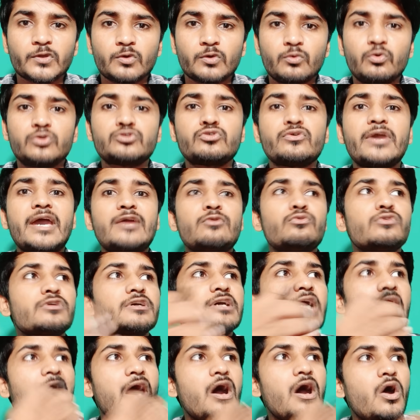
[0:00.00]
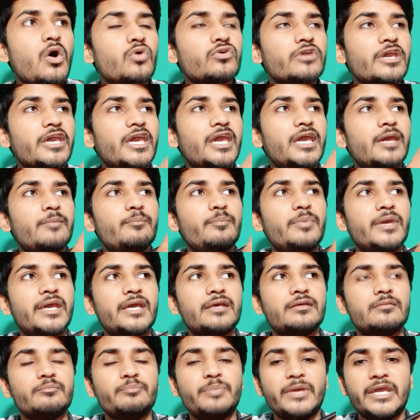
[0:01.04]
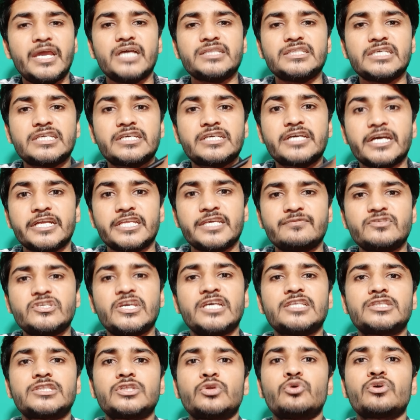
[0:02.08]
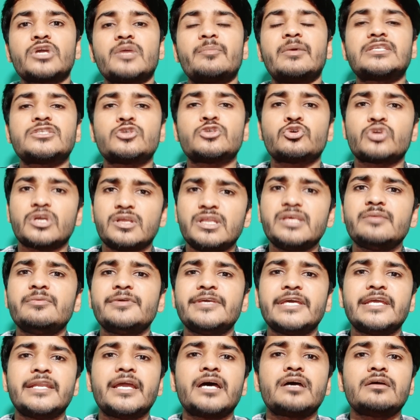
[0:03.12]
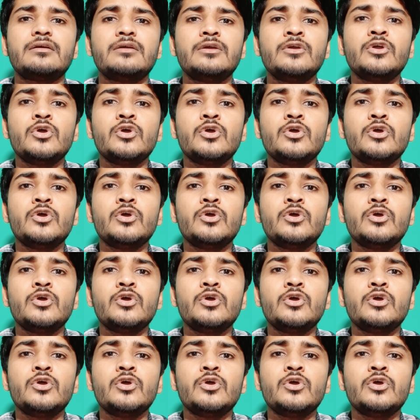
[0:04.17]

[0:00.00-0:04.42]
वो तो यार उन गाँव के बे बेहद ही गरीब क्षेत्रों के बच्चों के लिए भी है ना